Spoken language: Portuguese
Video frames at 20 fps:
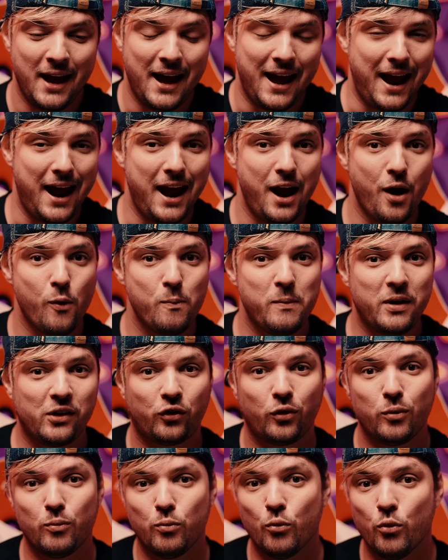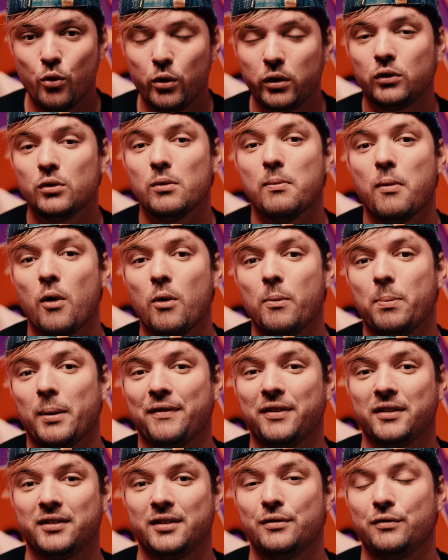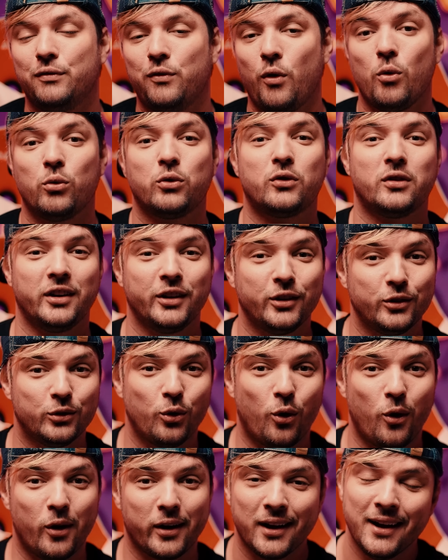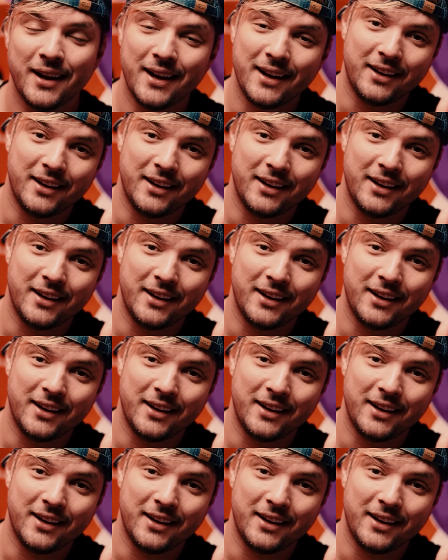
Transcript: é realmente muito bom para fazer voos indoor